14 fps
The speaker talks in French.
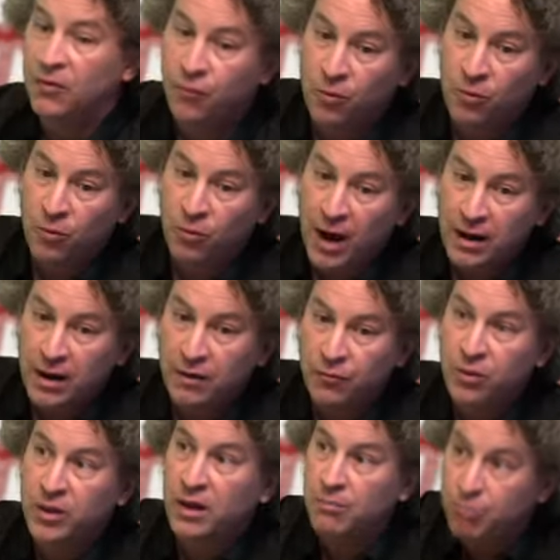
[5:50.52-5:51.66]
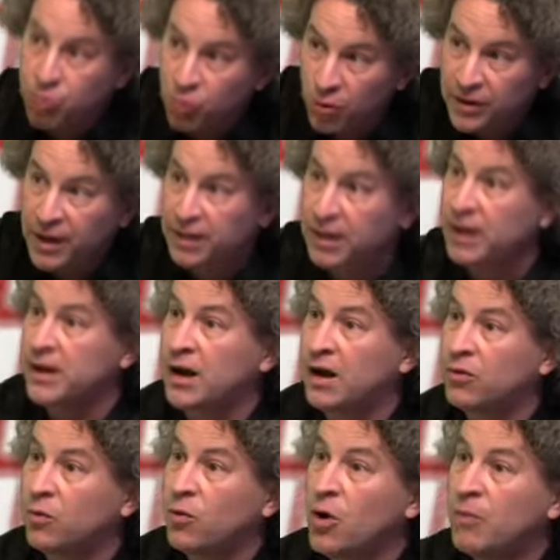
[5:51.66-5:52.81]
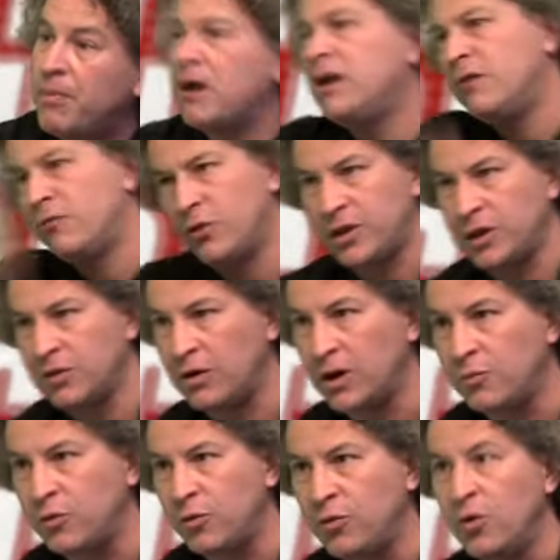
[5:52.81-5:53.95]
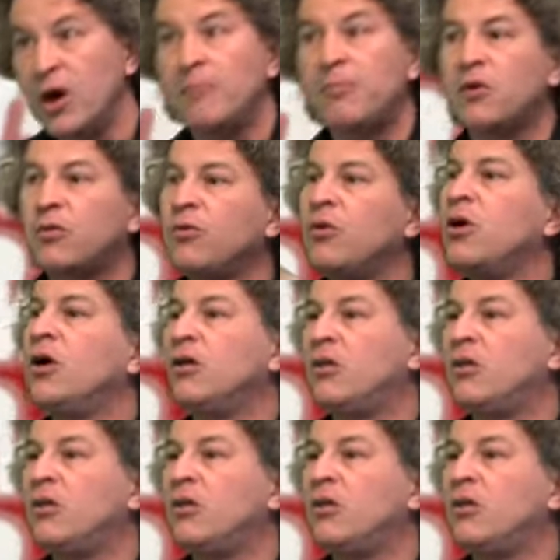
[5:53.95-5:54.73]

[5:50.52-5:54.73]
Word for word: il faut aller voter pour Nathalie Arthaud, pas aller voter dans l'absolu, parce que